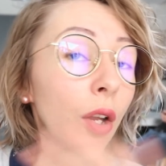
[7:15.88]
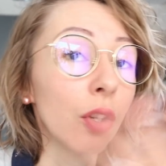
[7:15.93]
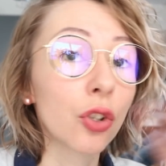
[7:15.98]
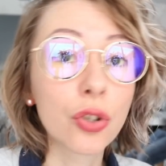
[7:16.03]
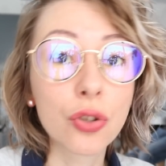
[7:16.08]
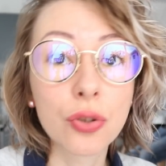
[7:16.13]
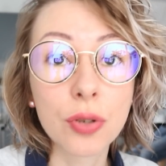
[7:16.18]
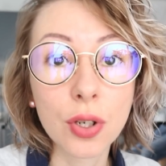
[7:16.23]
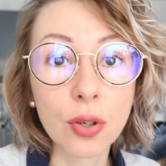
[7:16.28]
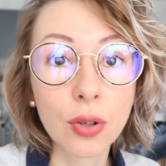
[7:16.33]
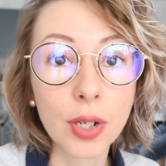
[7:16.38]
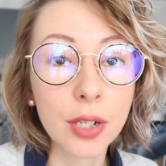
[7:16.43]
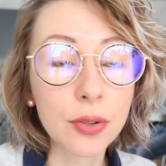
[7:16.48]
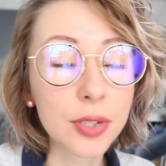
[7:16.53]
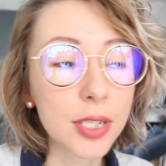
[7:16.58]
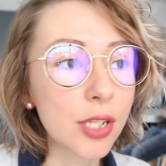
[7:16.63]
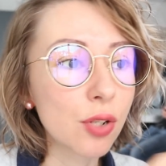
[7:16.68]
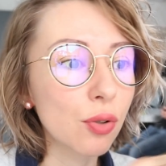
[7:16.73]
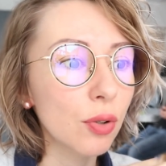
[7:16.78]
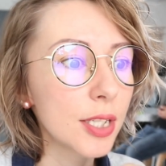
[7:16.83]
je suis collée
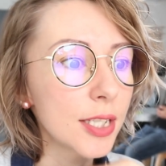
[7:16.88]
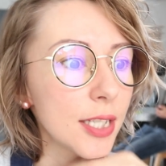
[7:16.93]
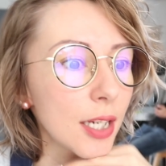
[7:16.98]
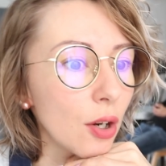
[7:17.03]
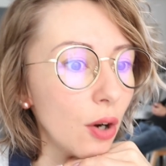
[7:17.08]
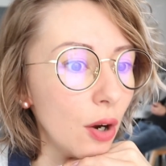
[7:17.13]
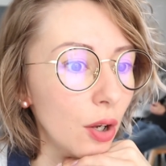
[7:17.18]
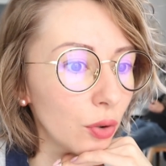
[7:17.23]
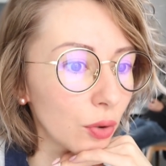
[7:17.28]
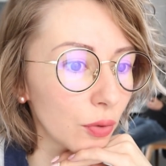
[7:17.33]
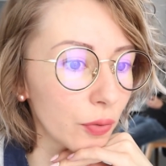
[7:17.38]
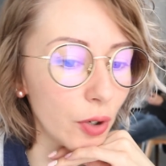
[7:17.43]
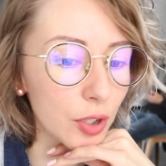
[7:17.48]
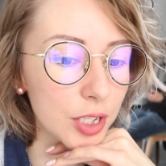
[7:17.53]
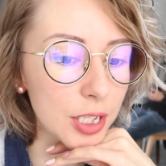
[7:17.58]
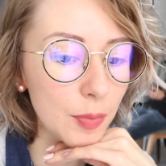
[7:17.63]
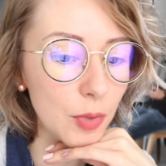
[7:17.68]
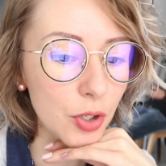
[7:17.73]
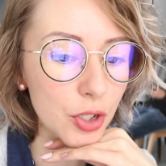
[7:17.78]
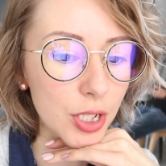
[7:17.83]
aussi sur les écrans, donc
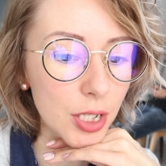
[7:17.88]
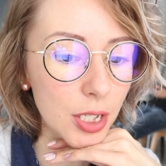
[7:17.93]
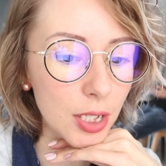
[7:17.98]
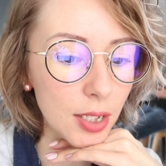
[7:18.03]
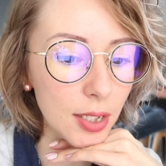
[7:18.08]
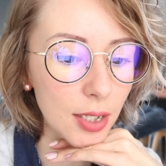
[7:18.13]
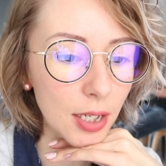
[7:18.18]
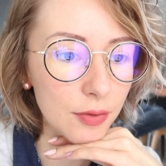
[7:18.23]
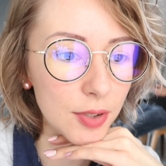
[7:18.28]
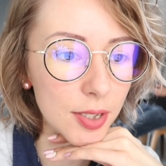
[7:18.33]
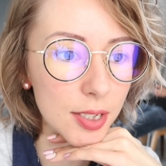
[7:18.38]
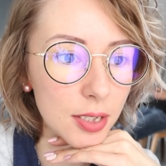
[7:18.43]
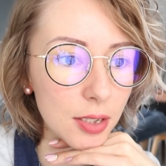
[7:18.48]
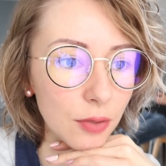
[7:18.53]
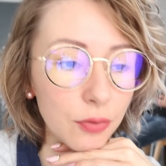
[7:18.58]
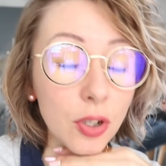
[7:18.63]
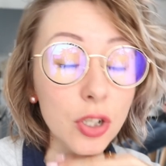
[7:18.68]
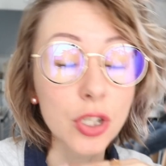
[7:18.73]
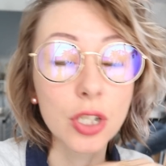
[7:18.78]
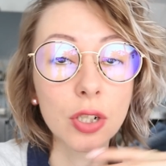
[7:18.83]
forcément j'ai
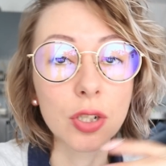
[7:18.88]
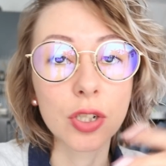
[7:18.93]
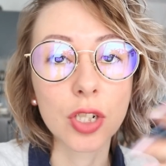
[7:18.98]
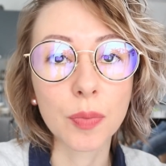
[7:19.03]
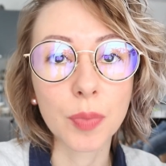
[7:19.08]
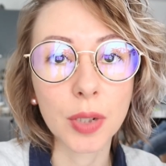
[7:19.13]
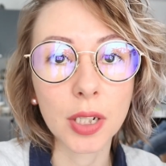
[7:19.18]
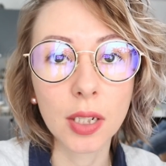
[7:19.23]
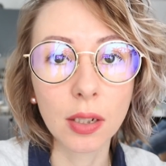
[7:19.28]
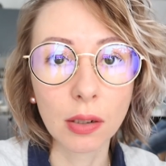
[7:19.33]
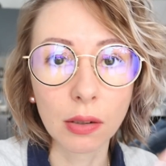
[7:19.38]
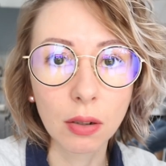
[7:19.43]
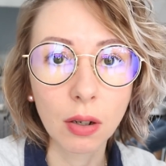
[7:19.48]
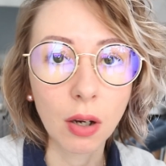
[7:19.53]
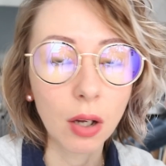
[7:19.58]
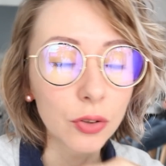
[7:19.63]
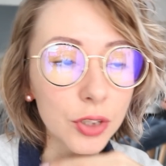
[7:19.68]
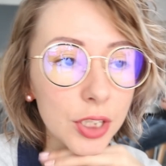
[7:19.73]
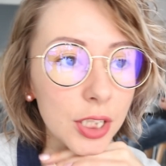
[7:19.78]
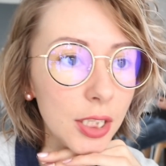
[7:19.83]
investi, enfin j'ai pris
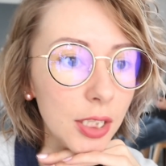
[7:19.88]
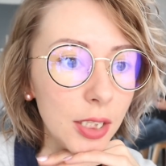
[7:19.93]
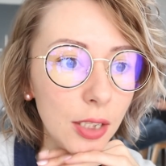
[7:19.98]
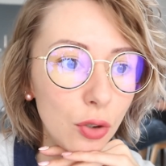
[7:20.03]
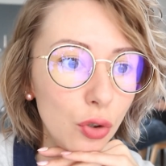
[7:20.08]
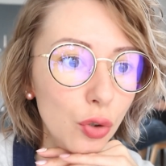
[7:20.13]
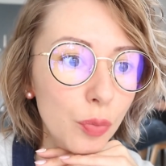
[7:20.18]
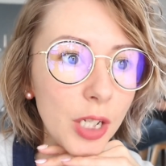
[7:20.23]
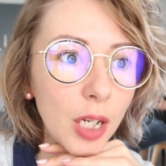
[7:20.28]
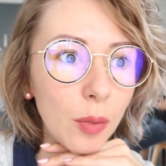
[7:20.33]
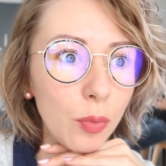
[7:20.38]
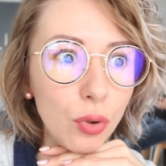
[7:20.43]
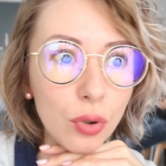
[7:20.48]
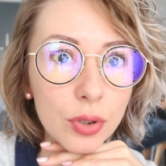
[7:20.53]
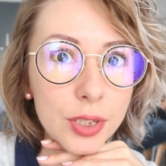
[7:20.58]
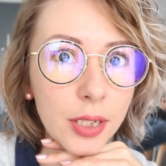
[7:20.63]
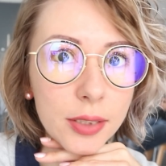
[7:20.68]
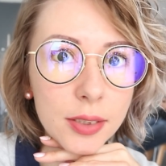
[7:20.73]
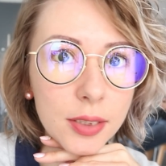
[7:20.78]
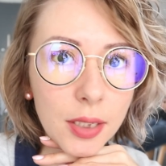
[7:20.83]
anti-lumière bleue,
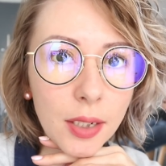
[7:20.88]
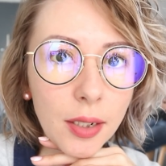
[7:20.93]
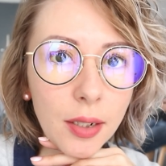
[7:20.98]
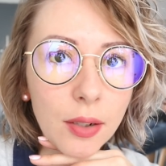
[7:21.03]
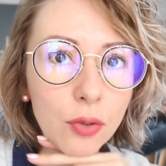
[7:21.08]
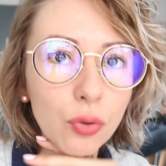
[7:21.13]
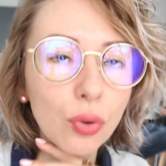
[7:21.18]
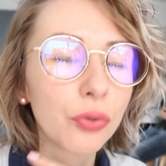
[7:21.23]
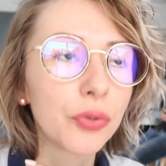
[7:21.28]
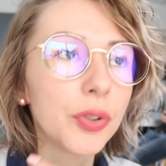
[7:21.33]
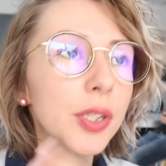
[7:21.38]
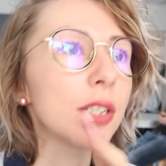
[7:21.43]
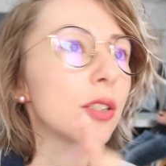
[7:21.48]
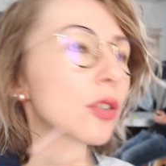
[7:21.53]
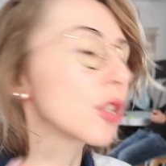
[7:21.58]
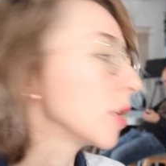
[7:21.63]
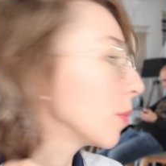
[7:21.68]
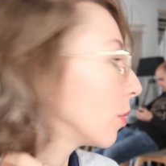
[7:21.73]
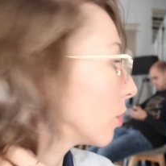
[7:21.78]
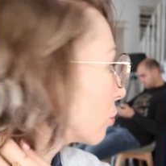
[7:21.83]
ça c'est d'office,
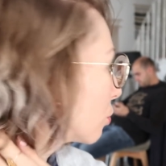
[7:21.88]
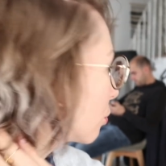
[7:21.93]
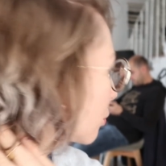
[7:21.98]
je les compté